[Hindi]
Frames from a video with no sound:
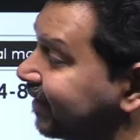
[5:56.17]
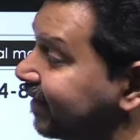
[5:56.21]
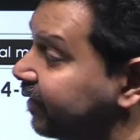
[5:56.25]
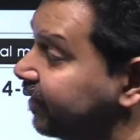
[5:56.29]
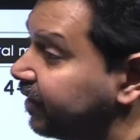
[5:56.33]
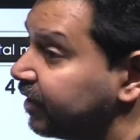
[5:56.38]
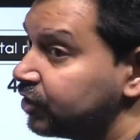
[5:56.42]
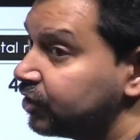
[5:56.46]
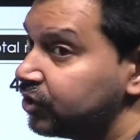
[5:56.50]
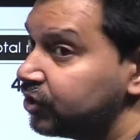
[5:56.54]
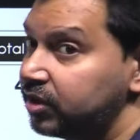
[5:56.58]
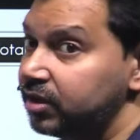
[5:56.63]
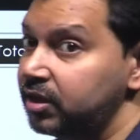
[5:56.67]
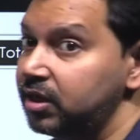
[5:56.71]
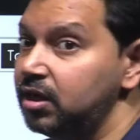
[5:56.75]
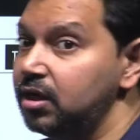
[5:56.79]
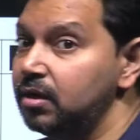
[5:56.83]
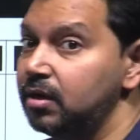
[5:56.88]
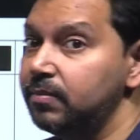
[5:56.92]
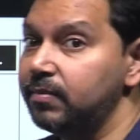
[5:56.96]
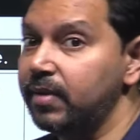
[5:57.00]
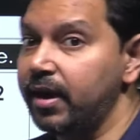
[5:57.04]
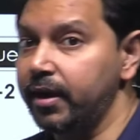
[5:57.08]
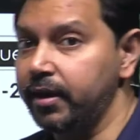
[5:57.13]
इंडक्शन
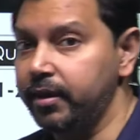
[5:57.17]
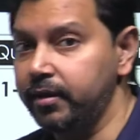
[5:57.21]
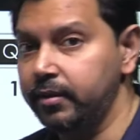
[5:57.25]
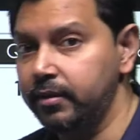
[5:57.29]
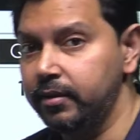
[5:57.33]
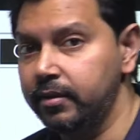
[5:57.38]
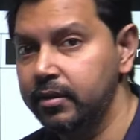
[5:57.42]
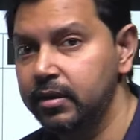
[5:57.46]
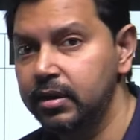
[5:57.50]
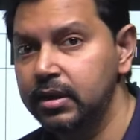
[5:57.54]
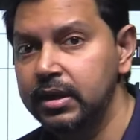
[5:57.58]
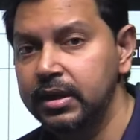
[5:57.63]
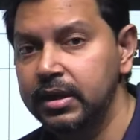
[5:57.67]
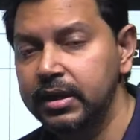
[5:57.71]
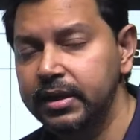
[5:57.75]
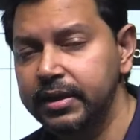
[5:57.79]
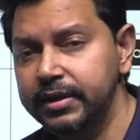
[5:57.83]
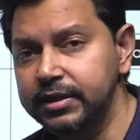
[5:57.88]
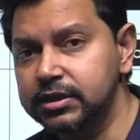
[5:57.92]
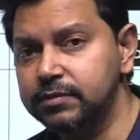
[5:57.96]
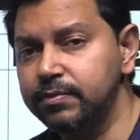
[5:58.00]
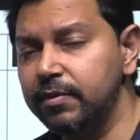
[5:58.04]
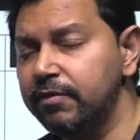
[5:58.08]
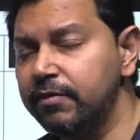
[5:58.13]
ईएमआई e
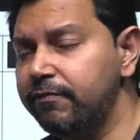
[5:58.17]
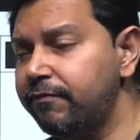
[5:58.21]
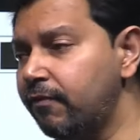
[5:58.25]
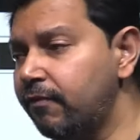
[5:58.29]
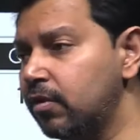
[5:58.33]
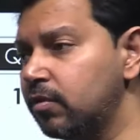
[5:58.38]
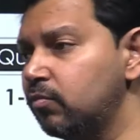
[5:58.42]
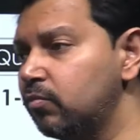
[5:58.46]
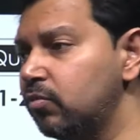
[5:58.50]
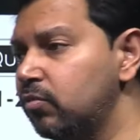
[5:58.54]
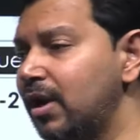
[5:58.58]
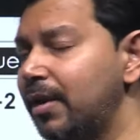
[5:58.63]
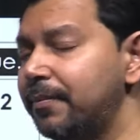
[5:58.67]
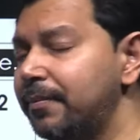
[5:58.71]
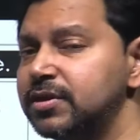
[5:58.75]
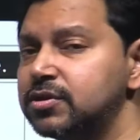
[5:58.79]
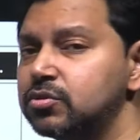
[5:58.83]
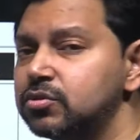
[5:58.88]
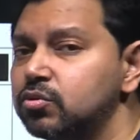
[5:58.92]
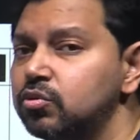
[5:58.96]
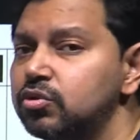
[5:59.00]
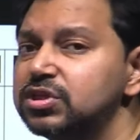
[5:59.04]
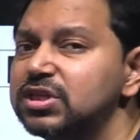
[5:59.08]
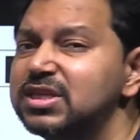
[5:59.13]
इसमें फार्मूला
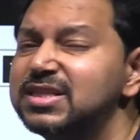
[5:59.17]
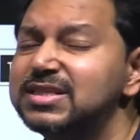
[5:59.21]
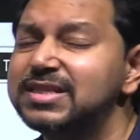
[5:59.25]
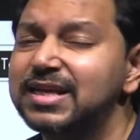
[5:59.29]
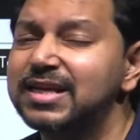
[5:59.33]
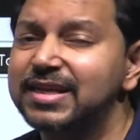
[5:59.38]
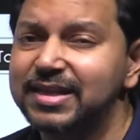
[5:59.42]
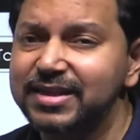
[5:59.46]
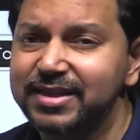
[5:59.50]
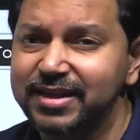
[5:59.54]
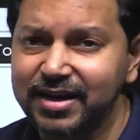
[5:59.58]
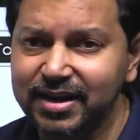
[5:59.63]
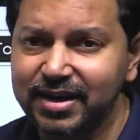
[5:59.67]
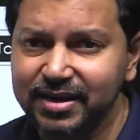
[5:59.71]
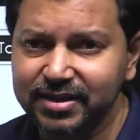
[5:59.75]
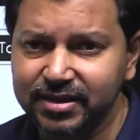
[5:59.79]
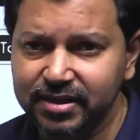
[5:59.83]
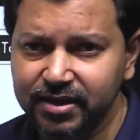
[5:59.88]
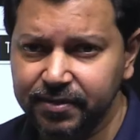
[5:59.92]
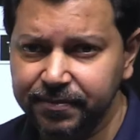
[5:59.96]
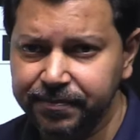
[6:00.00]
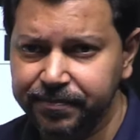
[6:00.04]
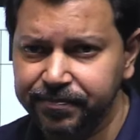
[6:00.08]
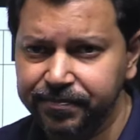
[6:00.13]
बेस्ड क्वेश्चन ज़्यादातर आते
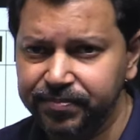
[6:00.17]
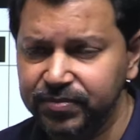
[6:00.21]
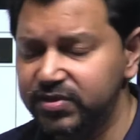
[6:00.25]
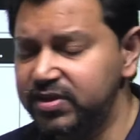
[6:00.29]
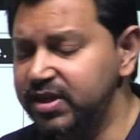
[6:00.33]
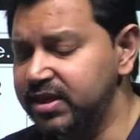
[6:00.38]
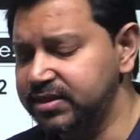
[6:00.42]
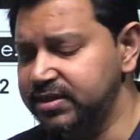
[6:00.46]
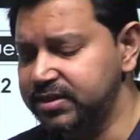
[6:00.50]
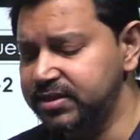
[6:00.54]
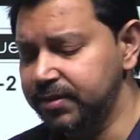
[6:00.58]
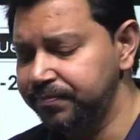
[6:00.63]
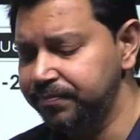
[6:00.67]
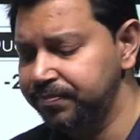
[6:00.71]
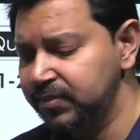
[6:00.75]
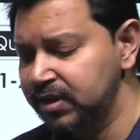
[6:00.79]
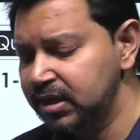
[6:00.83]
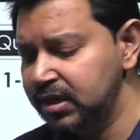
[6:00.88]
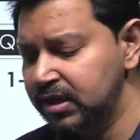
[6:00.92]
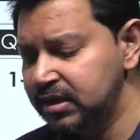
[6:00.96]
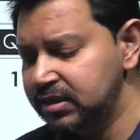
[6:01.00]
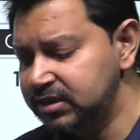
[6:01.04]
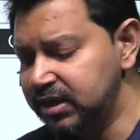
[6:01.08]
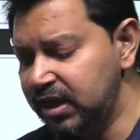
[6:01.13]
हैं जैसे
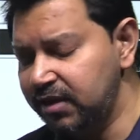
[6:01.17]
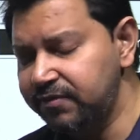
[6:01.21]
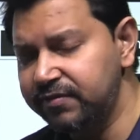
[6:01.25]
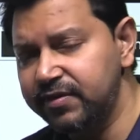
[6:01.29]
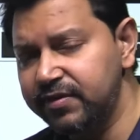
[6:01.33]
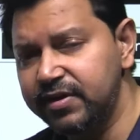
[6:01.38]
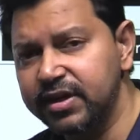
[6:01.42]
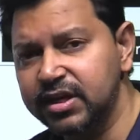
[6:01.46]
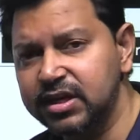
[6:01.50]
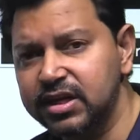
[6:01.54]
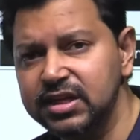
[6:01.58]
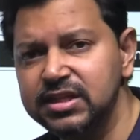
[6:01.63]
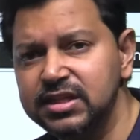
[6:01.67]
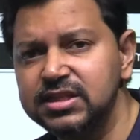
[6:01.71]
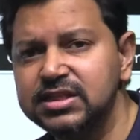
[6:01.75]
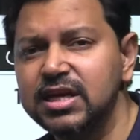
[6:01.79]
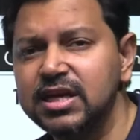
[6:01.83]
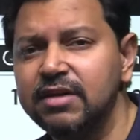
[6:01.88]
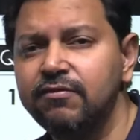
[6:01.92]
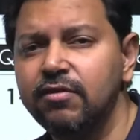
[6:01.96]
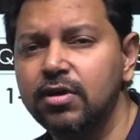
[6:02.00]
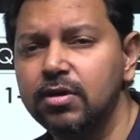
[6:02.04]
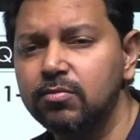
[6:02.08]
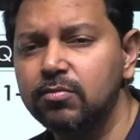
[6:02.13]
सेल्फ इंडक्टेंस का
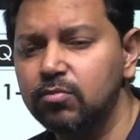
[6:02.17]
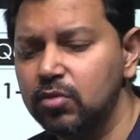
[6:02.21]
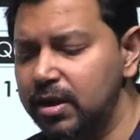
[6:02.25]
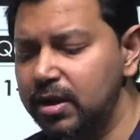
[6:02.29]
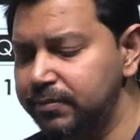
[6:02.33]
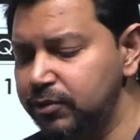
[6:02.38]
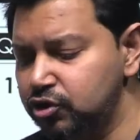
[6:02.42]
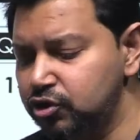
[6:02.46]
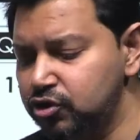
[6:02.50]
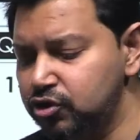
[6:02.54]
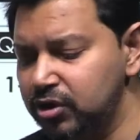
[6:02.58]
फार्मूला म्यूचुअल